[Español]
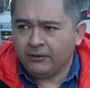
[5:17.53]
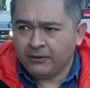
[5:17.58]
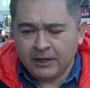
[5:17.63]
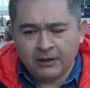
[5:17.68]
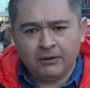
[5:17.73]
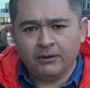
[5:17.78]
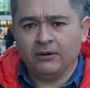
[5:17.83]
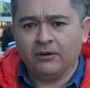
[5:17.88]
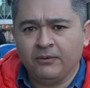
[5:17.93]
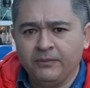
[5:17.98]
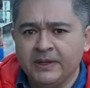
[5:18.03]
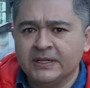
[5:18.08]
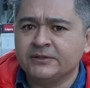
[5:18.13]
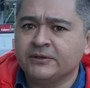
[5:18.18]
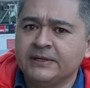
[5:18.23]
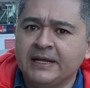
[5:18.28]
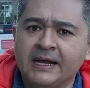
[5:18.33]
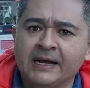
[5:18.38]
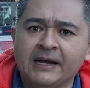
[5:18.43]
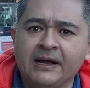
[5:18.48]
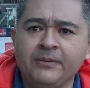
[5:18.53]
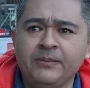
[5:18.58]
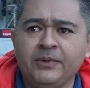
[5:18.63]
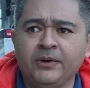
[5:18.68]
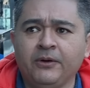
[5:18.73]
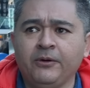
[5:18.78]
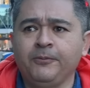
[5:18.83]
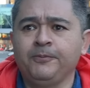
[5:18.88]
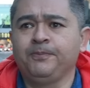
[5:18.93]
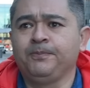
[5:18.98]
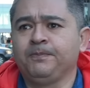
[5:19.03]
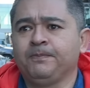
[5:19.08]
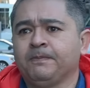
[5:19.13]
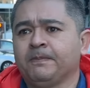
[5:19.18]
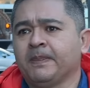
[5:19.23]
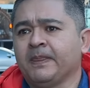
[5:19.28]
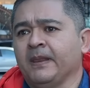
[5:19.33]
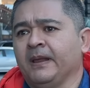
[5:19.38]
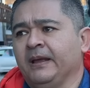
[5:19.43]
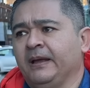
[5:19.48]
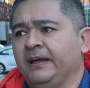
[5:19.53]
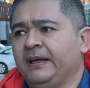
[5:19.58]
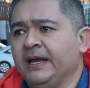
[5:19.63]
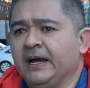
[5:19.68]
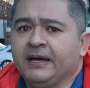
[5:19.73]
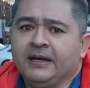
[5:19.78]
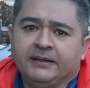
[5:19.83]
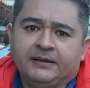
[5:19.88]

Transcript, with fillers: que en Colombia eso ya cambió y aquí